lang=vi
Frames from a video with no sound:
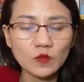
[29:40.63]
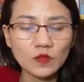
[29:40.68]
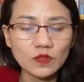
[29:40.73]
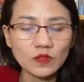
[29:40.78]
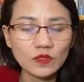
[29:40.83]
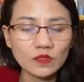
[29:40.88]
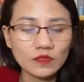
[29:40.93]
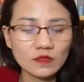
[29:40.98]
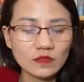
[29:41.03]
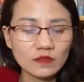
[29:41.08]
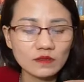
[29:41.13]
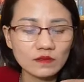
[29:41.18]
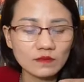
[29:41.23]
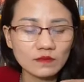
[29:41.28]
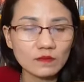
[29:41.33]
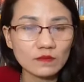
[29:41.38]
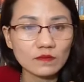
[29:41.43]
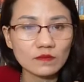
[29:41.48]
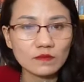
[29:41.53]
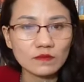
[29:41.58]
ví dụ như
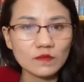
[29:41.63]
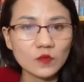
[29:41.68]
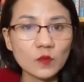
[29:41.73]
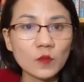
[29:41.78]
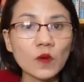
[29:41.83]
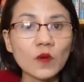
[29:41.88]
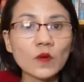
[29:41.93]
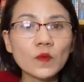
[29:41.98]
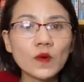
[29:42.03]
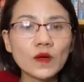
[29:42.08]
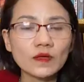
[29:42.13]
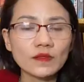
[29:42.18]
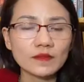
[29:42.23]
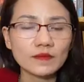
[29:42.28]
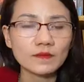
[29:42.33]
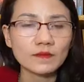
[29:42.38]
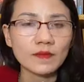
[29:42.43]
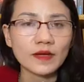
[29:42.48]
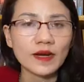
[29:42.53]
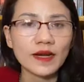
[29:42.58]
một bó
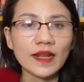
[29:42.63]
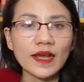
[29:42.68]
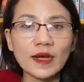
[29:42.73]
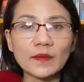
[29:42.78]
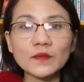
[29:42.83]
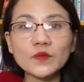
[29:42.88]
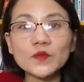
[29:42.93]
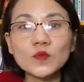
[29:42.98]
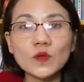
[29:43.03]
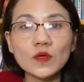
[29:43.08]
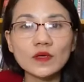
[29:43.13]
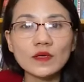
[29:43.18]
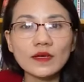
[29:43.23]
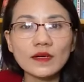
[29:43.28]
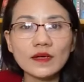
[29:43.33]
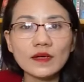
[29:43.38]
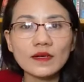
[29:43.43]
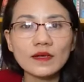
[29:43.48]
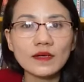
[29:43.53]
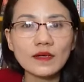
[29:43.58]
đuốc mà ném
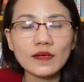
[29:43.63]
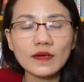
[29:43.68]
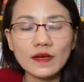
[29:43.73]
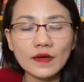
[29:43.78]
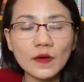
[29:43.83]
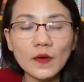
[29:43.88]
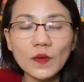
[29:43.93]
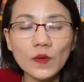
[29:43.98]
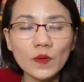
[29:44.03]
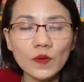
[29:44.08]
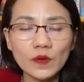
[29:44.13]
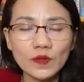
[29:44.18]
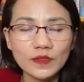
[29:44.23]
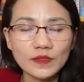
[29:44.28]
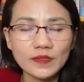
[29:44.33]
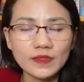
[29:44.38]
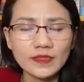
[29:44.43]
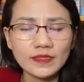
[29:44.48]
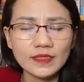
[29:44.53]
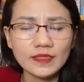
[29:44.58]
xuống cái hồ
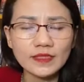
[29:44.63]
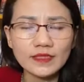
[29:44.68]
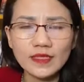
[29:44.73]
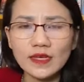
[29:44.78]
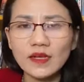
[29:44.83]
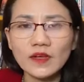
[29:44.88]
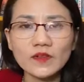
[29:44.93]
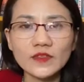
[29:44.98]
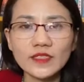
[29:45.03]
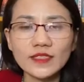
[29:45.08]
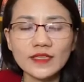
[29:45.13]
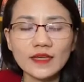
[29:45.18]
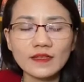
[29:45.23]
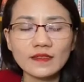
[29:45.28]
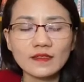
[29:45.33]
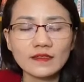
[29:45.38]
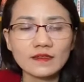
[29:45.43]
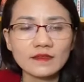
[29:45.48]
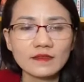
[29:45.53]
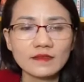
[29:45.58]
ấy, thì chắc chắn nó sẽ
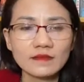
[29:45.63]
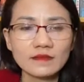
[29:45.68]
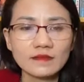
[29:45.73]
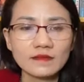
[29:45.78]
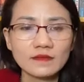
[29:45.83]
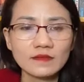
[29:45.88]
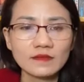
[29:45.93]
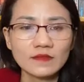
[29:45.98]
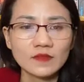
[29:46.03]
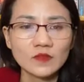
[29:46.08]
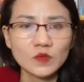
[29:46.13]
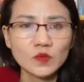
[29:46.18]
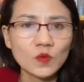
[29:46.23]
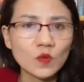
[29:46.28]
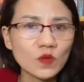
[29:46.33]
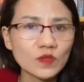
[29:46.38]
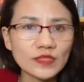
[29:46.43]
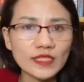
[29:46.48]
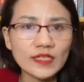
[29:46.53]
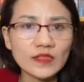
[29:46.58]
tắt
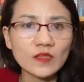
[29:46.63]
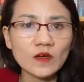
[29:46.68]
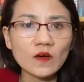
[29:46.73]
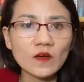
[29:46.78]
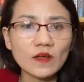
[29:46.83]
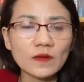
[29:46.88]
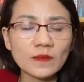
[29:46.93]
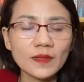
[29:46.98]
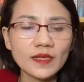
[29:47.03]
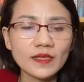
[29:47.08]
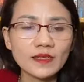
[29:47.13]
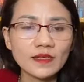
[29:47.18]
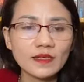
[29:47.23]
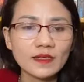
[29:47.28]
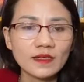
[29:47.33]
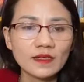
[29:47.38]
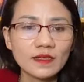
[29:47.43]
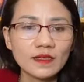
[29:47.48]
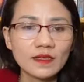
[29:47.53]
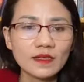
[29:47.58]
dù có cháy to đến
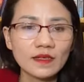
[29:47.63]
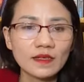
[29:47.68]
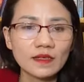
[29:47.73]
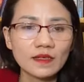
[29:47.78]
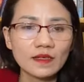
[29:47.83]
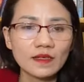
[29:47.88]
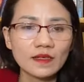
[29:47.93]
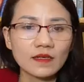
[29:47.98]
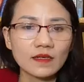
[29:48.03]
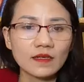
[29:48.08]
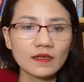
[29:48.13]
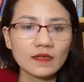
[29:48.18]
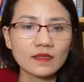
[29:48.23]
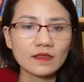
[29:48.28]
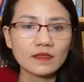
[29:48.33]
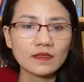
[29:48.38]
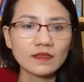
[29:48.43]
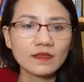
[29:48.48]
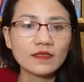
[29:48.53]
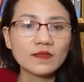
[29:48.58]
mấy
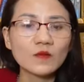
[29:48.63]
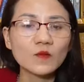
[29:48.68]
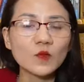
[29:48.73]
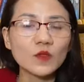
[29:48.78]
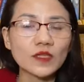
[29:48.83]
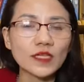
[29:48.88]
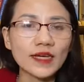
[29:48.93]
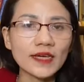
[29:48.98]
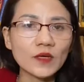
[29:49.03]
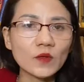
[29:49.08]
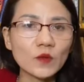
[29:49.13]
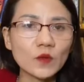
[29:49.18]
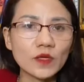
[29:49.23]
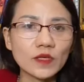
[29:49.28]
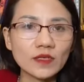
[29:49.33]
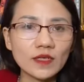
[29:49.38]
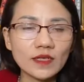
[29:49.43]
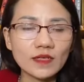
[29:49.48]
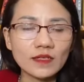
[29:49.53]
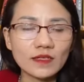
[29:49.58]
nhưng một thanh
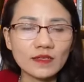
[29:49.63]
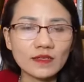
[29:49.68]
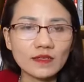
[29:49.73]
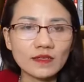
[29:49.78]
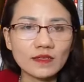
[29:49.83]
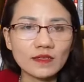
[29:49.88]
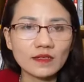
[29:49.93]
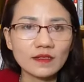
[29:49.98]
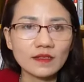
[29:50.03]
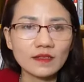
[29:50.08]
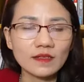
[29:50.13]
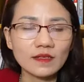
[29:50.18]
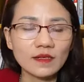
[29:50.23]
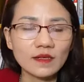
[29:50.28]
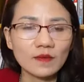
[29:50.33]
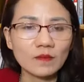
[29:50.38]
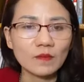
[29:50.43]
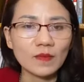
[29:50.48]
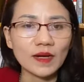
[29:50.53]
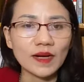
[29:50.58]
củi ướt
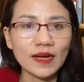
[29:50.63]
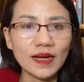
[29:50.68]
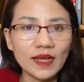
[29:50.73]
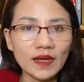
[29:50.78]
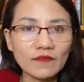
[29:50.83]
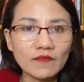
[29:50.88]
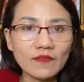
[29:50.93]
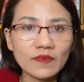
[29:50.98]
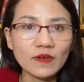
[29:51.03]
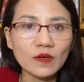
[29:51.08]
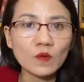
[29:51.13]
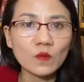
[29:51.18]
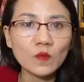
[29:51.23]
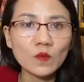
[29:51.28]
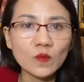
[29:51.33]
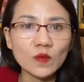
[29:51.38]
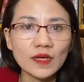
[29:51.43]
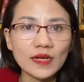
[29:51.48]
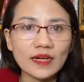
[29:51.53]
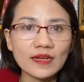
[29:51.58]
mà ném vào
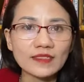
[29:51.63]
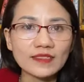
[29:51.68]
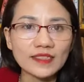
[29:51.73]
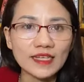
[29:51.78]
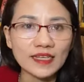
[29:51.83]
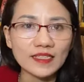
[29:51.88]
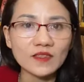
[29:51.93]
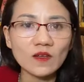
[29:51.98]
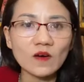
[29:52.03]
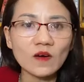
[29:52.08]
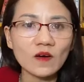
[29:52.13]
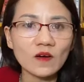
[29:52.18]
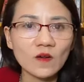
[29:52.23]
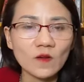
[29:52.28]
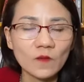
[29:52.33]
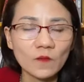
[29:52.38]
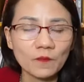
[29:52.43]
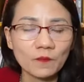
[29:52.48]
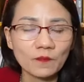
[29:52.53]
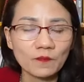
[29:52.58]
đống củi đang cháy
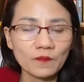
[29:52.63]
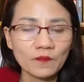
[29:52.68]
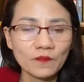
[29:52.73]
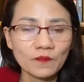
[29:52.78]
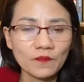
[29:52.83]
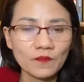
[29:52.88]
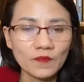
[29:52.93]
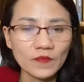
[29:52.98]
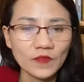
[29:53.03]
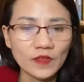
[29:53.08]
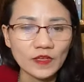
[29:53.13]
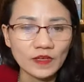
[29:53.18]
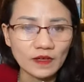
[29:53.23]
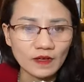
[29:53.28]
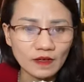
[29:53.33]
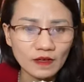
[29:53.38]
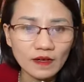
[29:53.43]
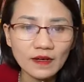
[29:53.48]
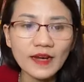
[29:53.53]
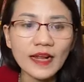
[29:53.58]
to
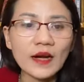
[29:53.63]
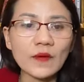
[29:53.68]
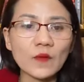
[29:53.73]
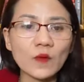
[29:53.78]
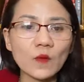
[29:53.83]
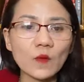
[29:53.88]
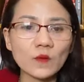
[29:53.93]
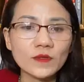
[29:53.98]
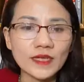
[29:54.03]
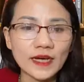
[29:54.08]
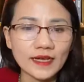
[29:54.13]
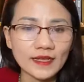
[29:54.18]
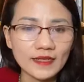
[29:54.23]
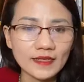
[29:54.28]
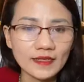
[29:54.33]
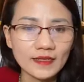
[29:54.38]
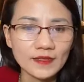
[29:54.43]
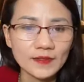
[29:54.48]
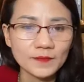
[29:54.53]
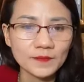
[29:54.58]
thì cỡ nào nó cũng
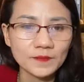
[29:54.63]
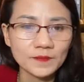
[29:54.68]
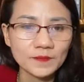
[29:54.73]
cháy